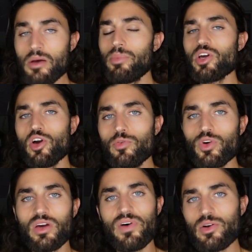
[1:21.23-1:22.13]
Poi è
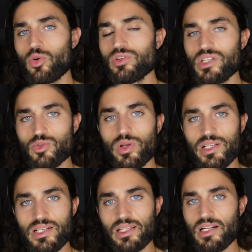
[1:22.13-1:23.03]
ovvio che vanno
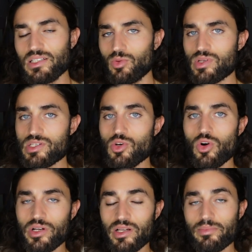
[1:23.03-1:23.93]
contestualizzate le
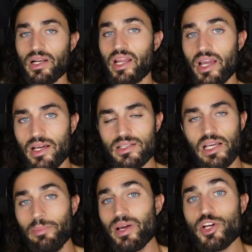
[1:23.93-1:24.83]
situazioni, perché
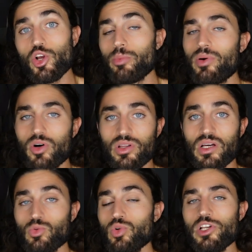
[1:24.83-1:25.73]
se il pesci lo
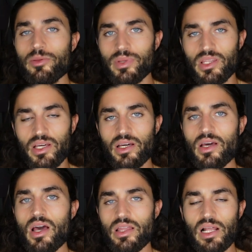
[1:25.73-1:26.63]
porti ad un limite
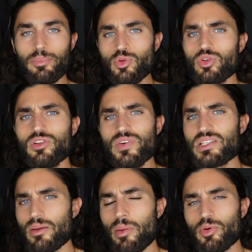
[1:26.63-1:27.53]
dal punto di
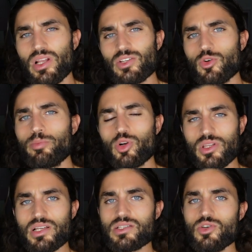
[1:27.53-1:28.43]
vista proprio della
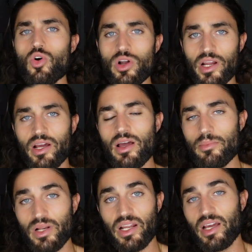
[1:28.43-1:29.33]
sopportazione,
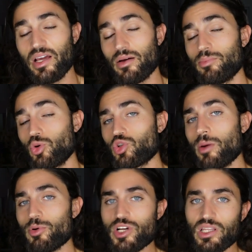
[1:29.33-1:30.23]
perché perché
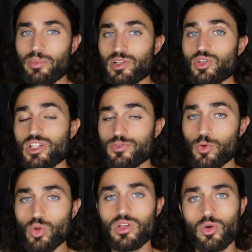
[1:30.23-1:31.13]
purtroppo certe persone
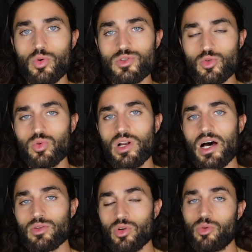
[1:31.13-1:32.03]
sfruttano questo suo
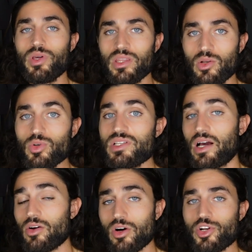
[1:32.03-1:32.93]
lato e quindi lui si
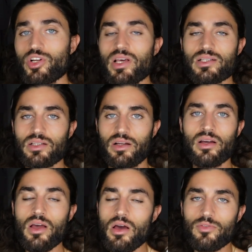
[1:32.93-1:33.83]
accorge di essere
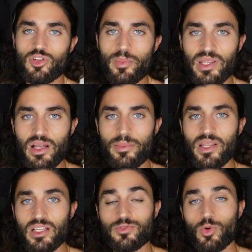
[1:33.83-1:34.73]

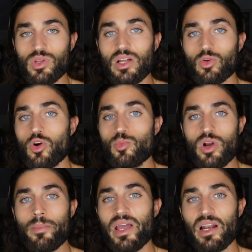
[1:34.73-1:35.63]
fondamentalmente sfruttato come
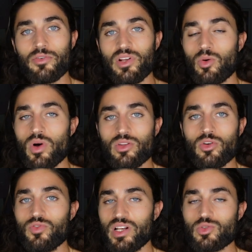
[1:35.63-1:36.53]
una mela fino a quando
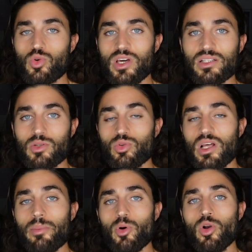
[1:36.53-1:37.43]
non viene succhiata
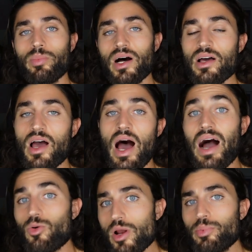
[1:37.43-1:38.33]
tutta la polpa,
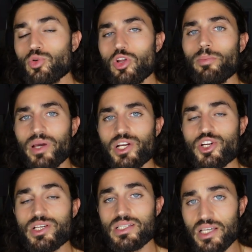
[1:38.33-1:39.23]
a quel punto il
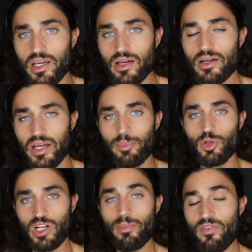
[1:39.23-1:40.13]
pesce sì che
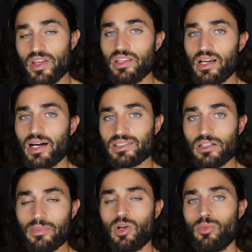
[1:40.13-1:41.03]
potrebbe vendicarsi
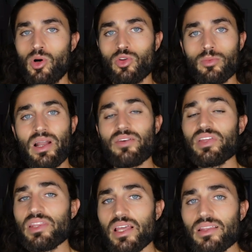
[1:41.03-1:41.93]
in malo modo, ma la
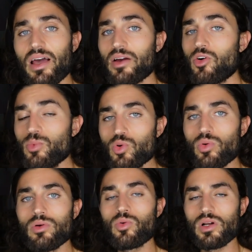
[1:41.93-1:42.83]
vendetta è
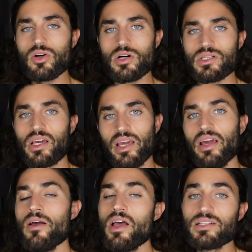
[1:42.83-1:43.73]
comunque un qualcosa
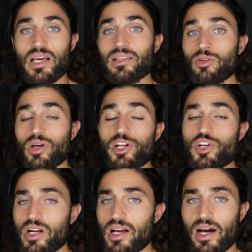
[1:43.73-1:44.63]
che sei andato a
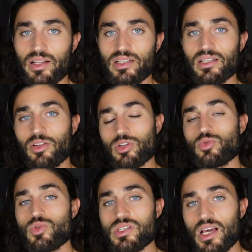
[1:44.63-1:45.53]
ricercarti, sei andato a
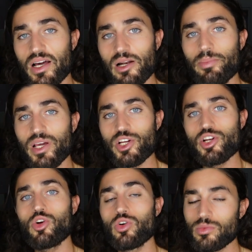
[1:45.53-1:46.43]
stuzzicare il
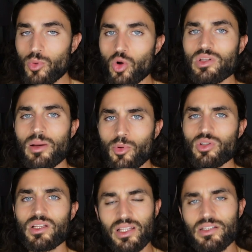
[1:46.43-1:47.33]
pesce con molta
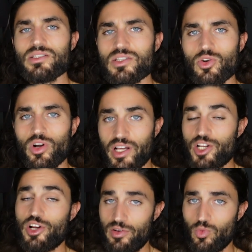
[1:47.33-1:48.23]
molta dedizione e
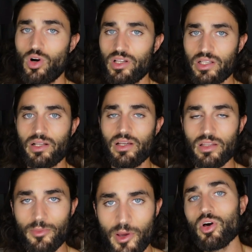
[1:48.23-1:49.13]
ce ne vuole,
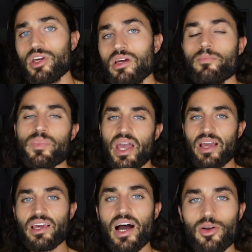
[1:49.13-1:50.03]
credetemi. Poi
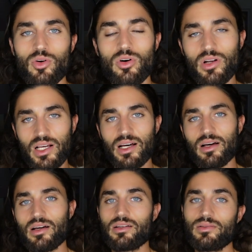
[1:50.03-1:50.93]
è chiaro,
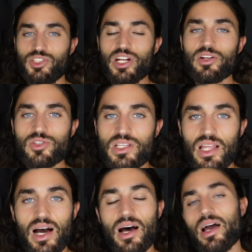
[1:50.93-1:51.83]
la
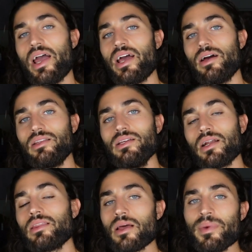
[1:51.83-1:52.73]
generosità è
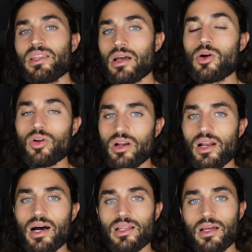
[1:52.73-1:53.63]
direttamente
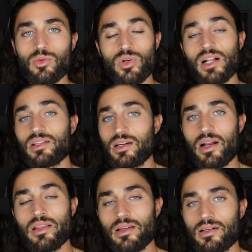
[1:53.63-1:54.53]
correlata ad un'altra
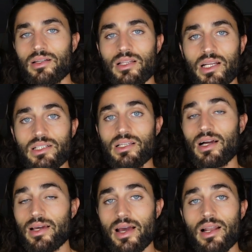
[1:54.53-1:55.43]
grande
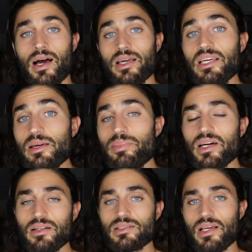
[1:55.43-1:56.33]
caratteristica che è la
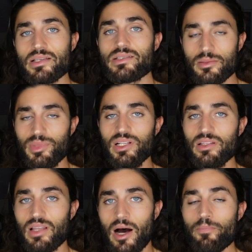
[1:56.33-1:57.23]

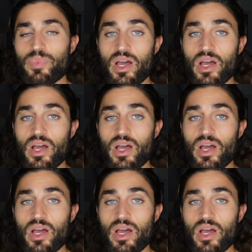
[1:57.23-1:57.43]
ipersensibilità.